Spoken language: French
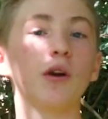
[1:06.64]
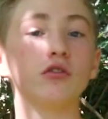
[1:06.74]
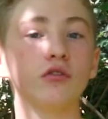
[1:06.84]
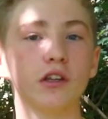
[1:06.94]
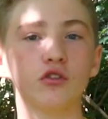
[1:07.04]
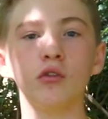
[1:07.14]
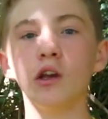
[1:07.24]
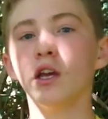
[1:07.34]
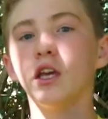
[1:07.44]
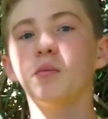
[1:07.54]
présentation,
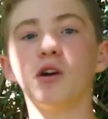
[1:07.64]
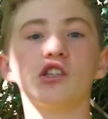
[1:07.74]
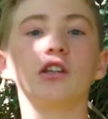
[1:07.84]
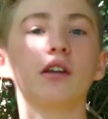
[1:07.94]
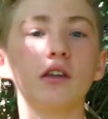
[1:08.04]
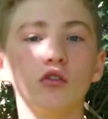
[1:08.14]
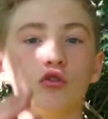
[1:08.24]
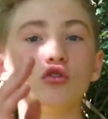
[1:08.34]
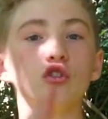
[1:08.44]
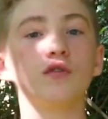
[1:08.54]
et eh ben, j'écris euh,
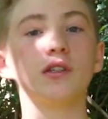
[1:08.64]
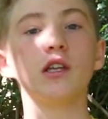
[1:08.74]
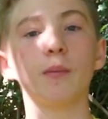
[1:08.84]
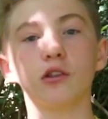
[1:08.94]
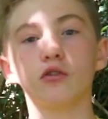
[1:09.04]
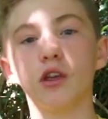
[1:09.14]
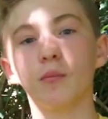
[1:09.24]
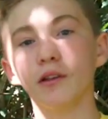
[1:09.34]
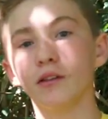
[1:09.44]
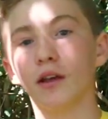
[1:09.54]
tout ce que je vais dire parce qu'il y a
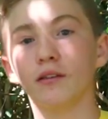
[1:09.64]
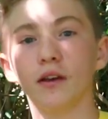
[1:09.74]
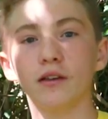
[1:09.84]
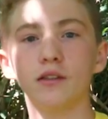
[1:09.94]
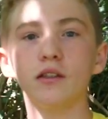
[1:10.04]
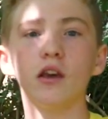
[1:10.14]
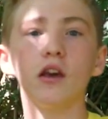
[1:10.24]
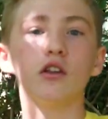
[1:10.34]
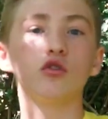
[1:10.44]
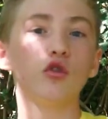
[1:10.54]
plein de caractéristiques
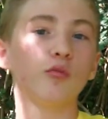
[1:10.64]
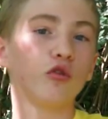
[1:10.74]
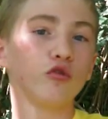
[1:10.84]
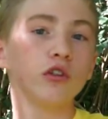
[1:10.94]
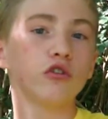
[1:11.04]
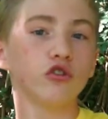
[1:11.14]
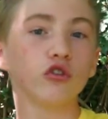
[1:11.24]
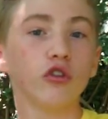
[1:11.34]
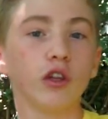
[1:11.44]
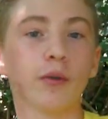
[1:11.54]
sur le produit que je ne
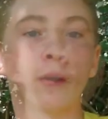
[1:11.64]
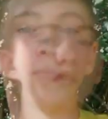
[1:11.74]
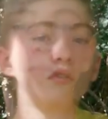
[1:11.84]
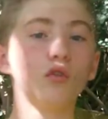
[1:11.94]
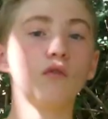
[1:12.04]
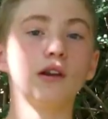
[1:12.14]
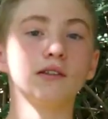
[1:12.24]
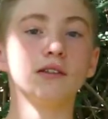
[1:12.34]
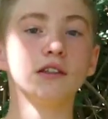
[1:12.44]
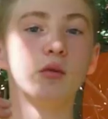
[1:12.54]
connais pas. Donc voilà,
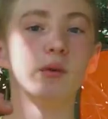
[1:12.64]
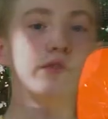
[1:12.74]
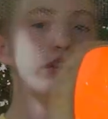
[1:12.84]
ça c'est dans mes